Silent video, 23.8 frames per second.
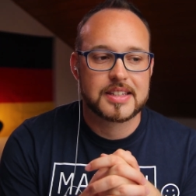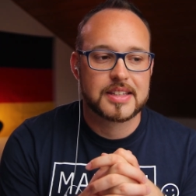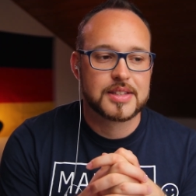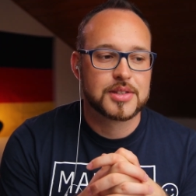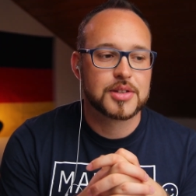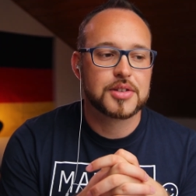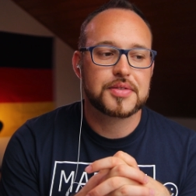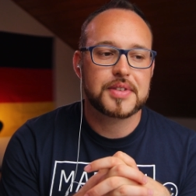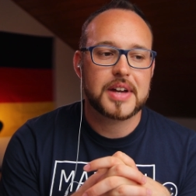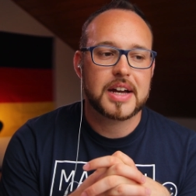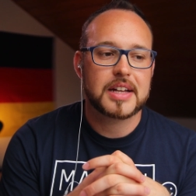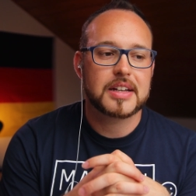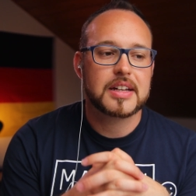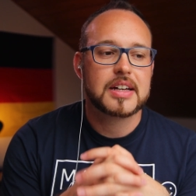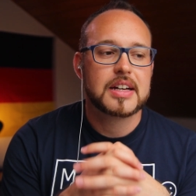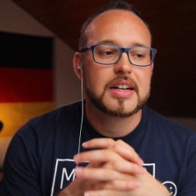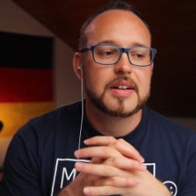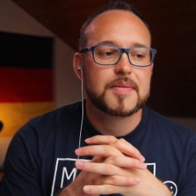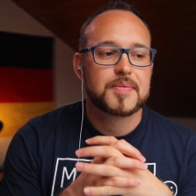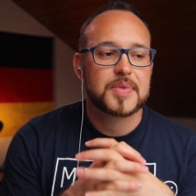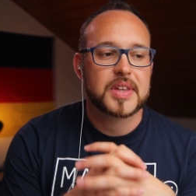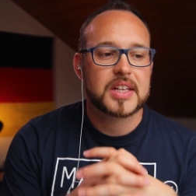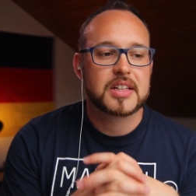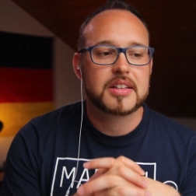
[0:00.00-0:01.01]
Insofern
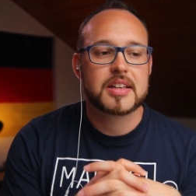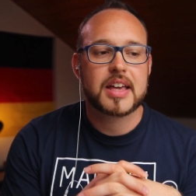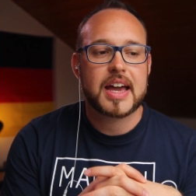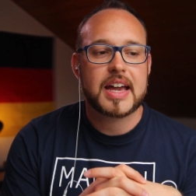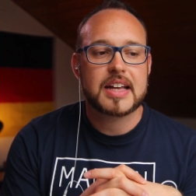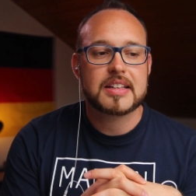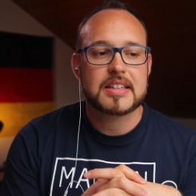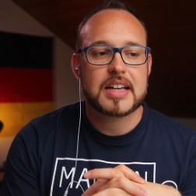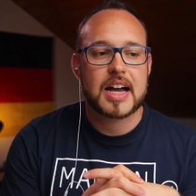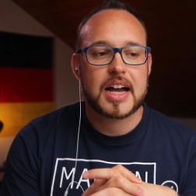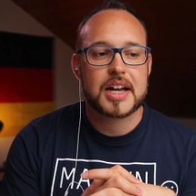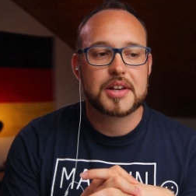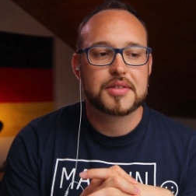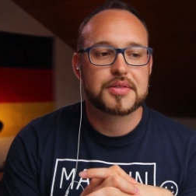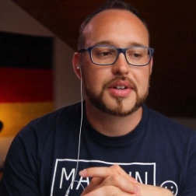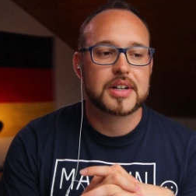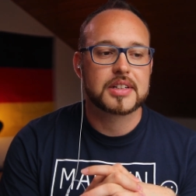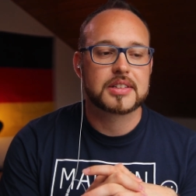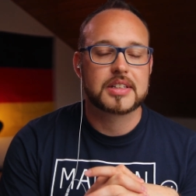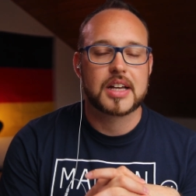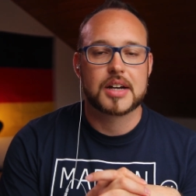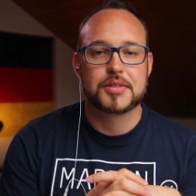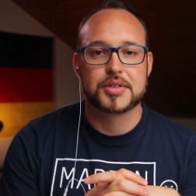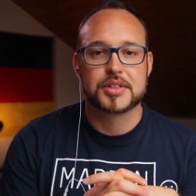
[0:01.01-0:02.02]
Gate einfach
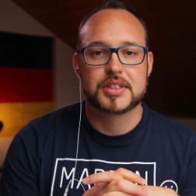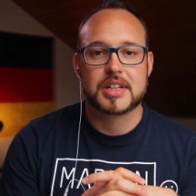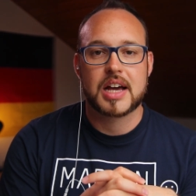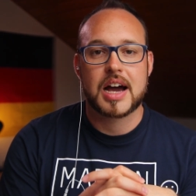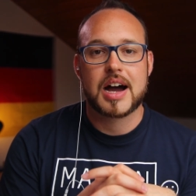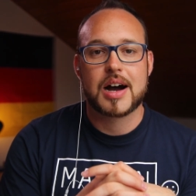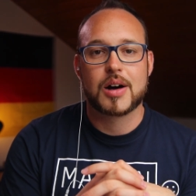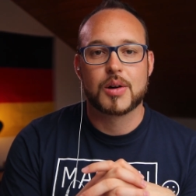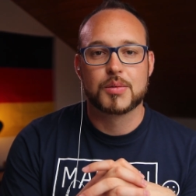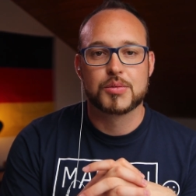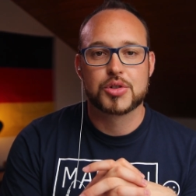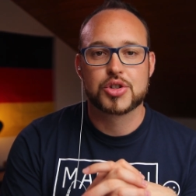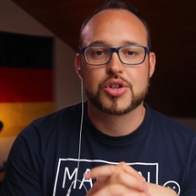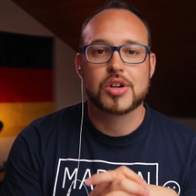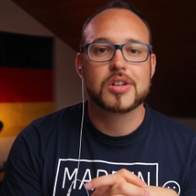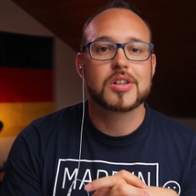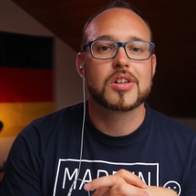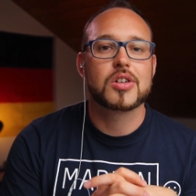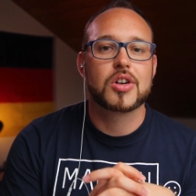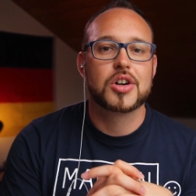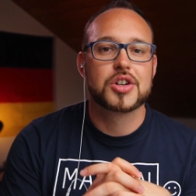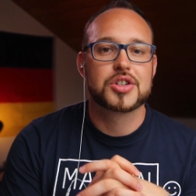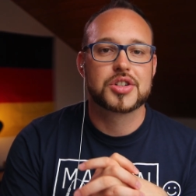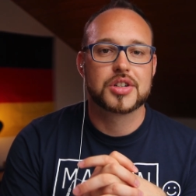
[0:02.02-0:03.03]
dafür da, um
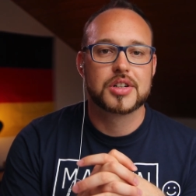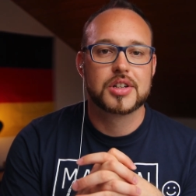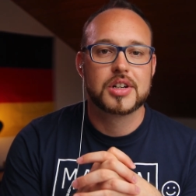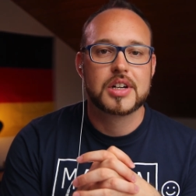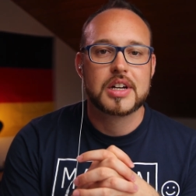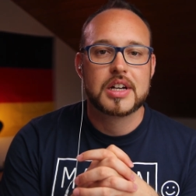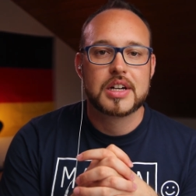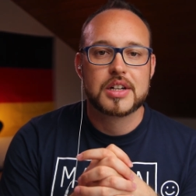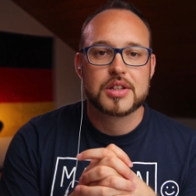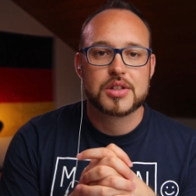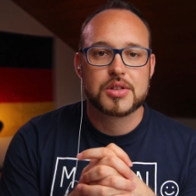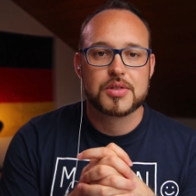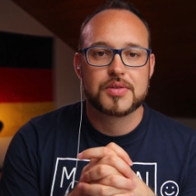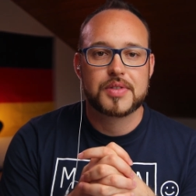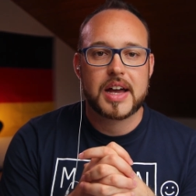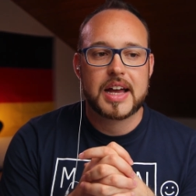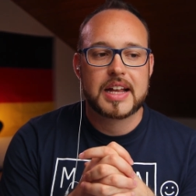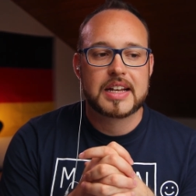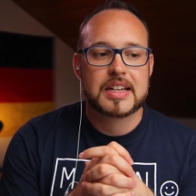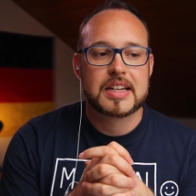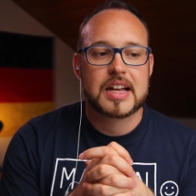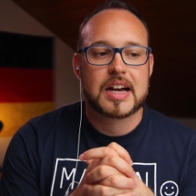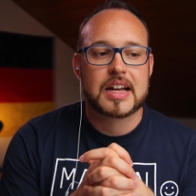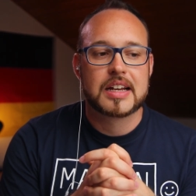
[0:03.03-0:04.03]
Störgeräusche zu
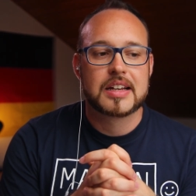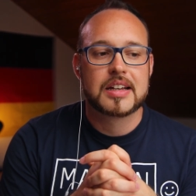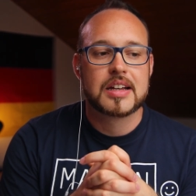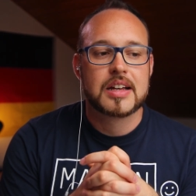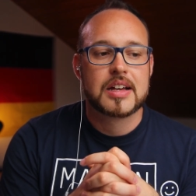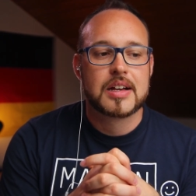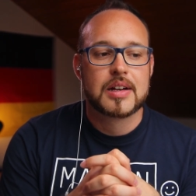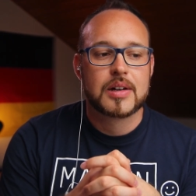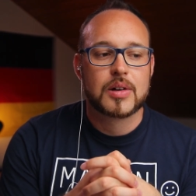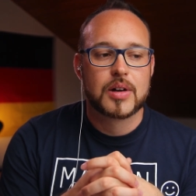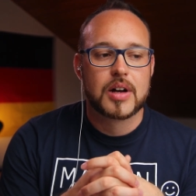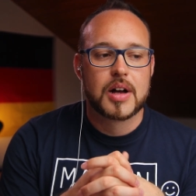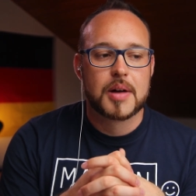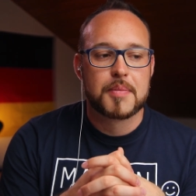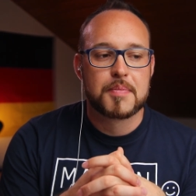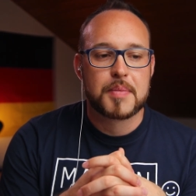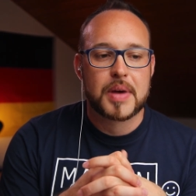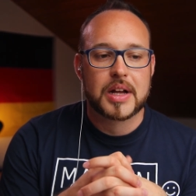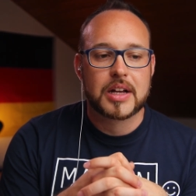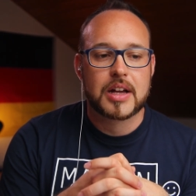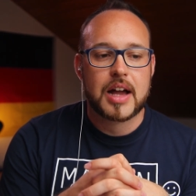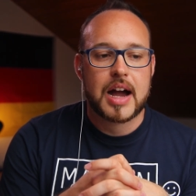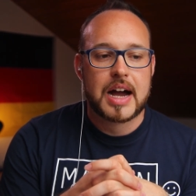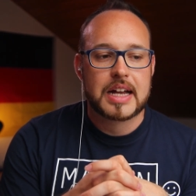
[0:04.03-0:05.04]
verändern. Ähm,
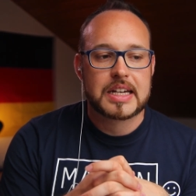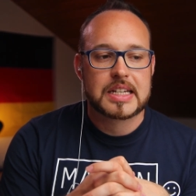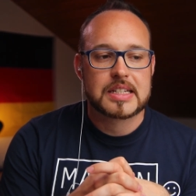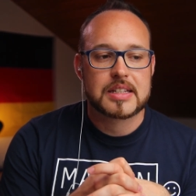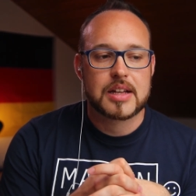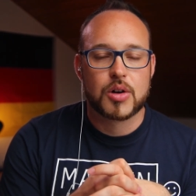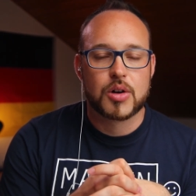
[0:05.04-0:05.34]
man kann es